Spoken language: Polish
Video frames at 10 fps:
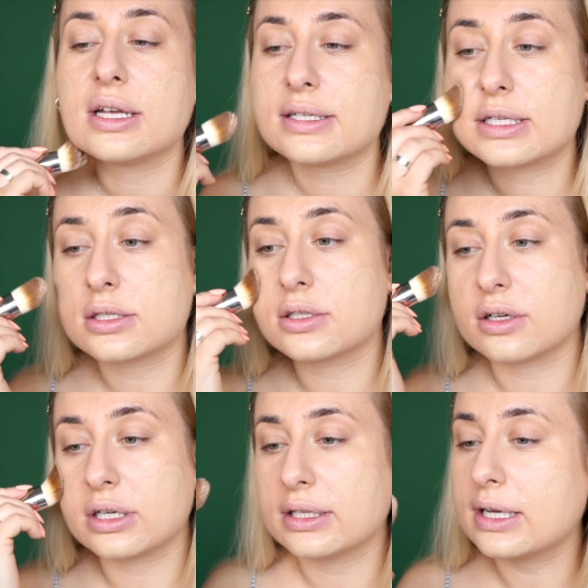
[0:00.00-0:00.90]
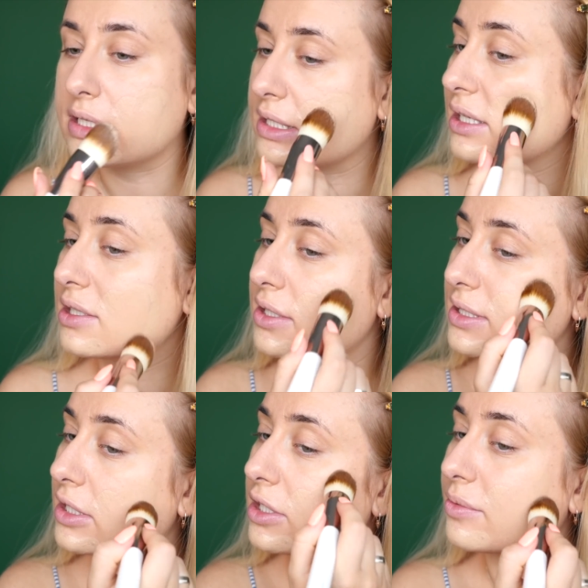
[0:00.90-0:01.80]
Instastory. I dajcie znać, czy
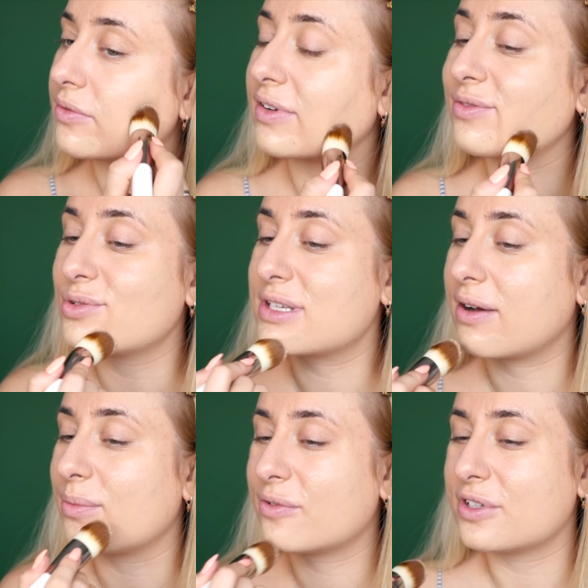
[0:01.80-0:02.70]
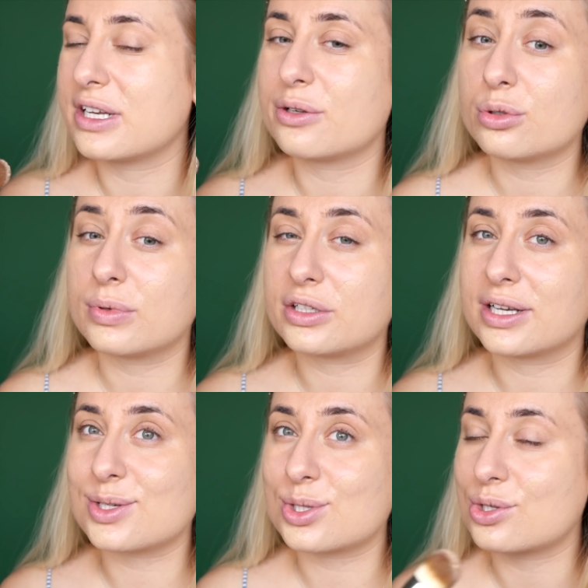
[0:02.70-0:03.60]
chcecie, żebym Wam wrzucała, bo wiecie, na YouTube'a to
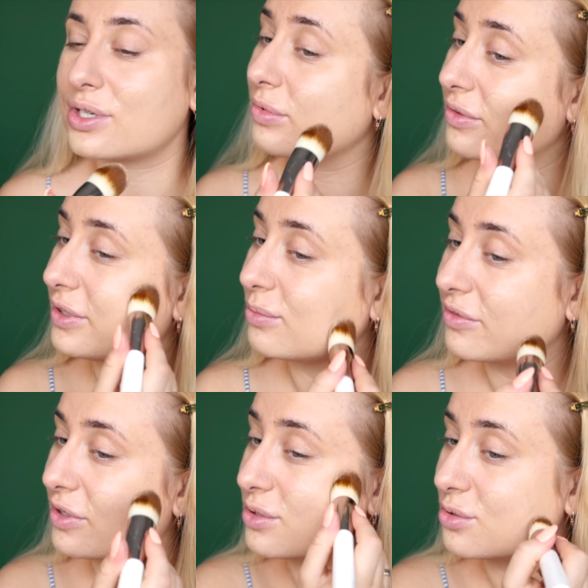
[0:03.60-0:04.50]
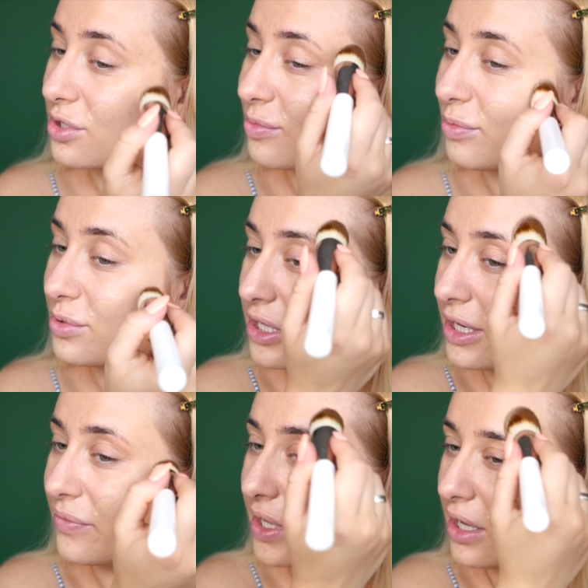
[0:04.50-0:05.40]
ja nie zdążę, bo filmy wchodzą z dużym
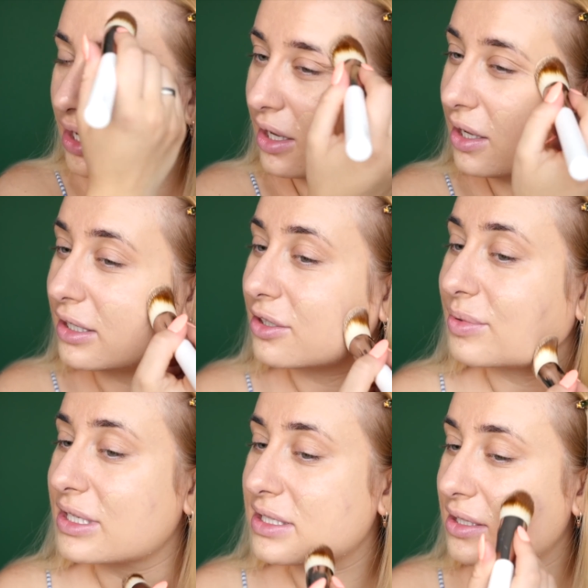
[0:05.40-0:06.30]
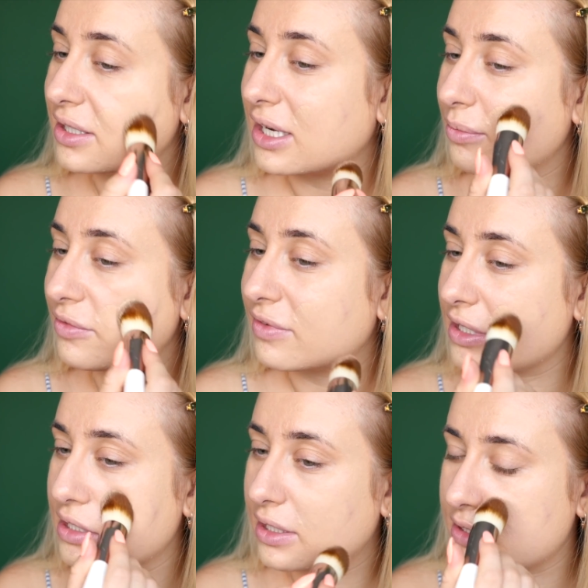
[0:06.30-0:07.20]
opóźnieniem. E, natomiast jakbym
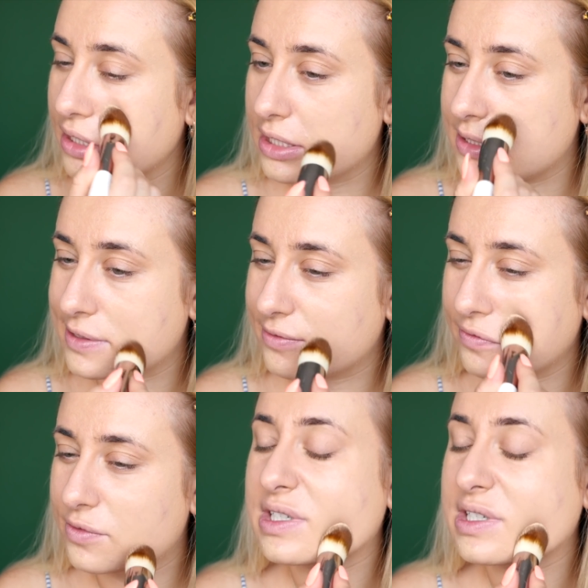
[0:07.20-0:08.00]
właśnie co jakiś czas Wam